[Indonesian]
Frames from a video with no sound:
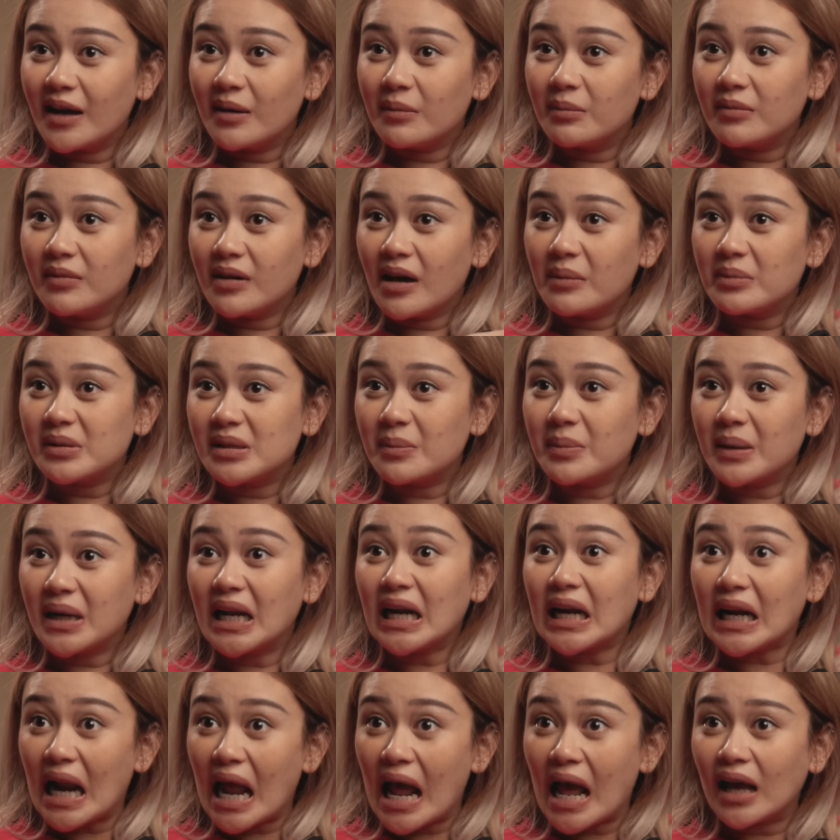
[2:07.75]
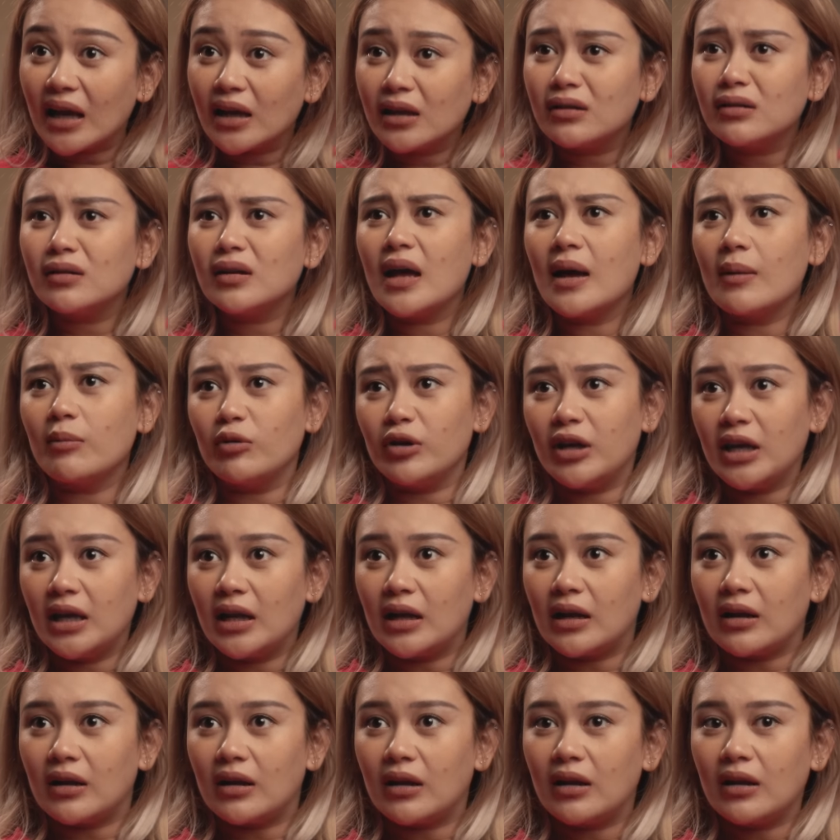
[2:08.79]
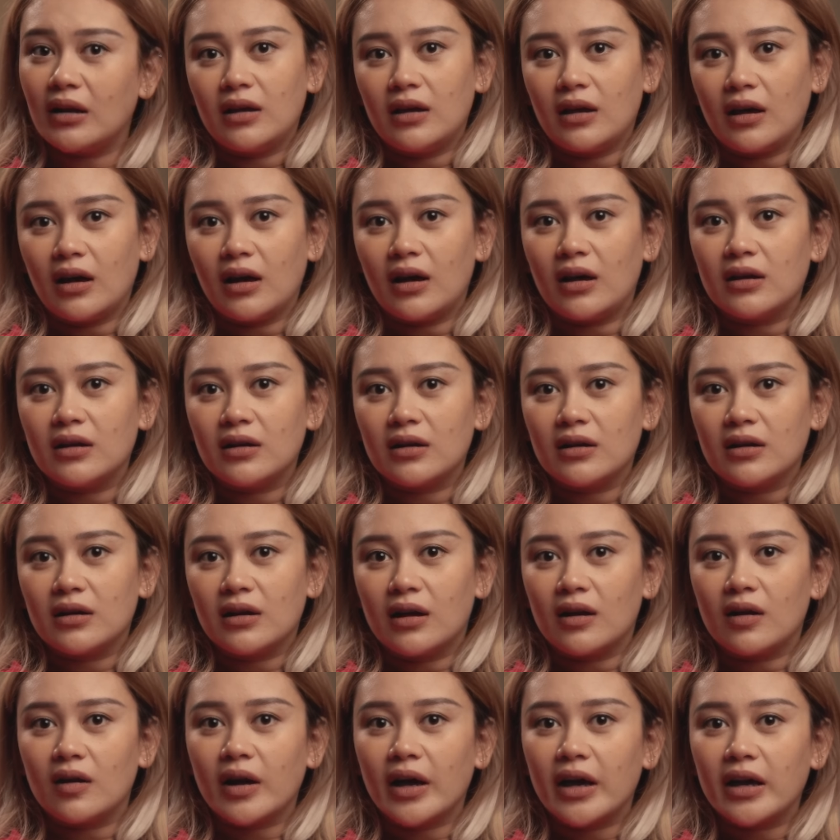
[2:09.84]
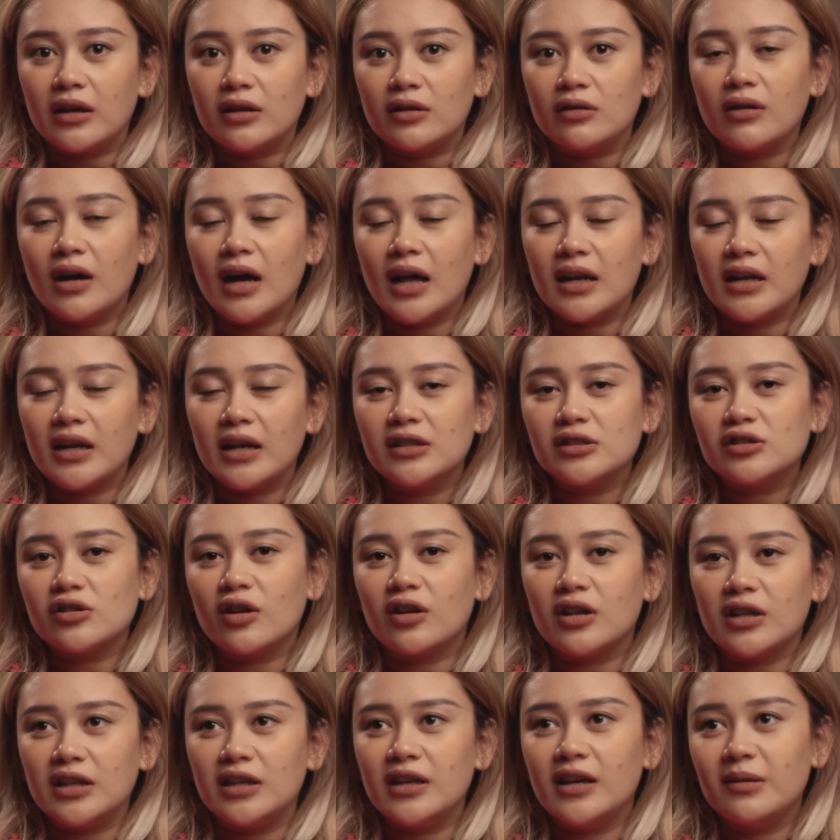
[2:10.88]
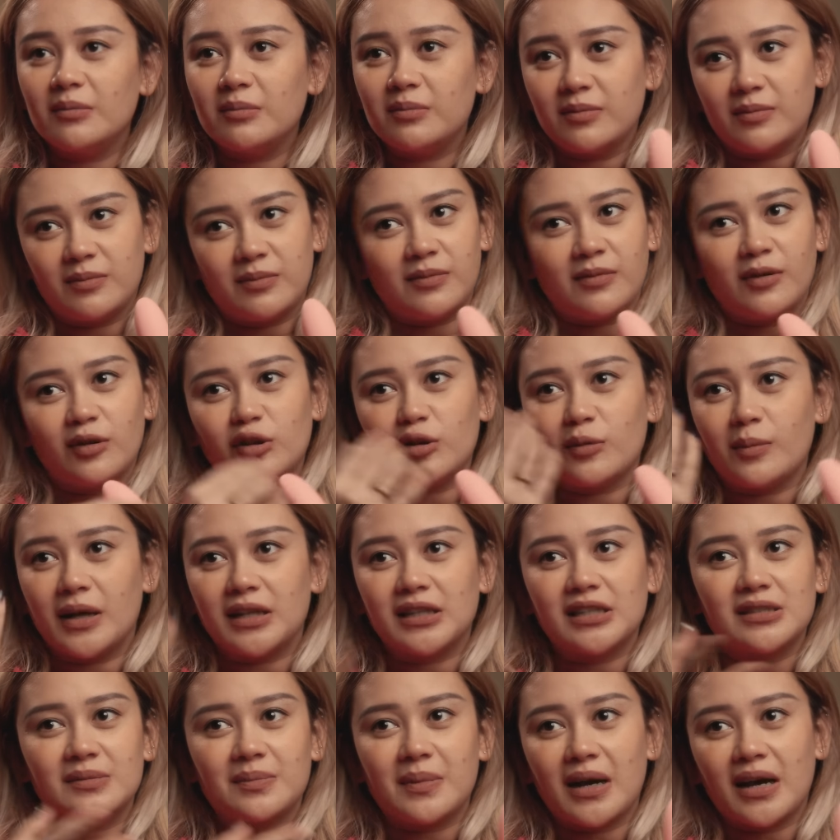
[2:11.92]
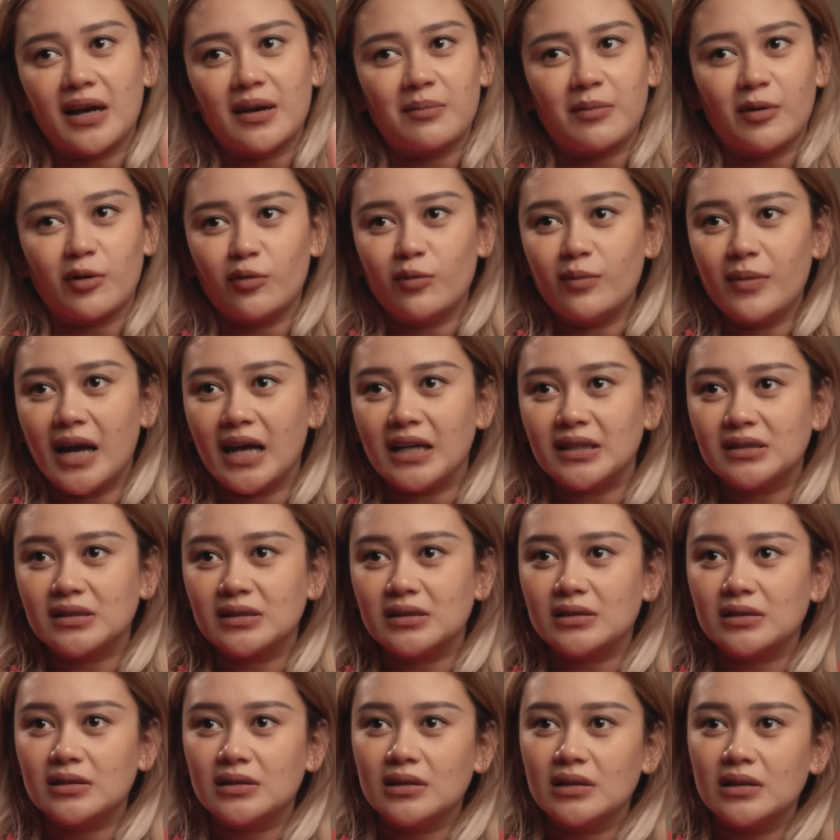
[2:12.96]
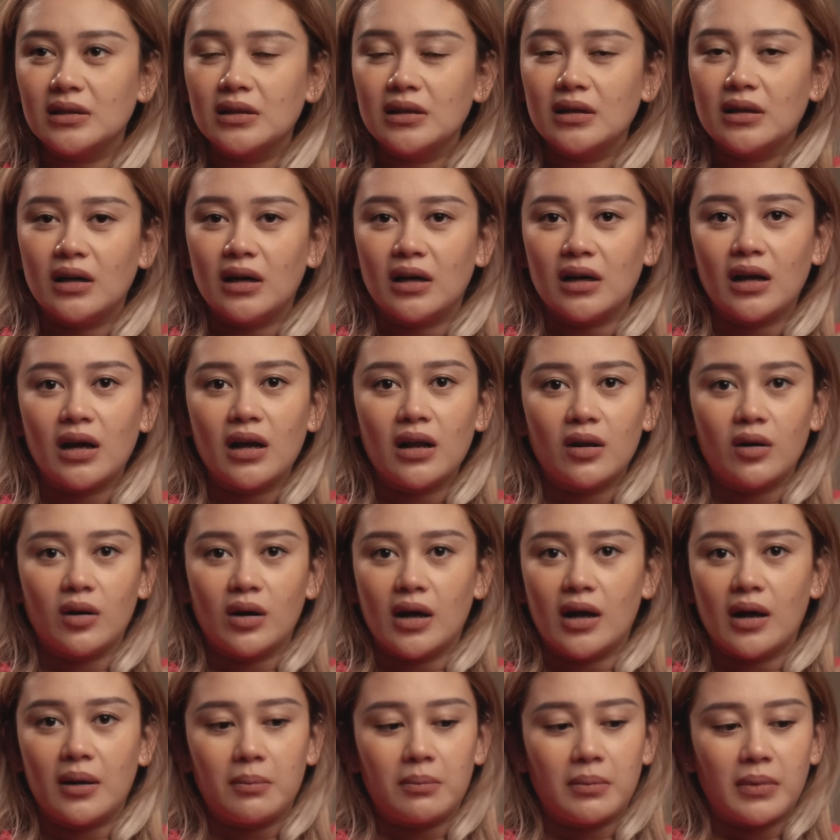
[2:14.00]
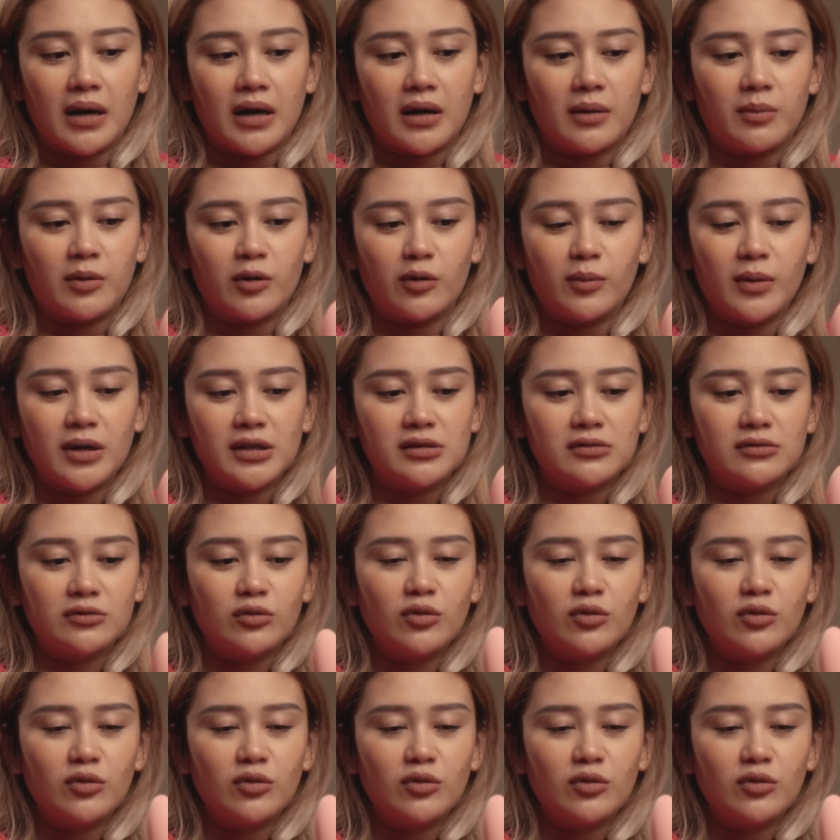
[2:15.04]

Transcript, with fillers: nggak nggak bisa bergerak gitu, nggak mungkin, ya kan? Kalau kayak gitu kalian colinya otomatis pakai pelumas. Karena kalau nggak pakai pelumas,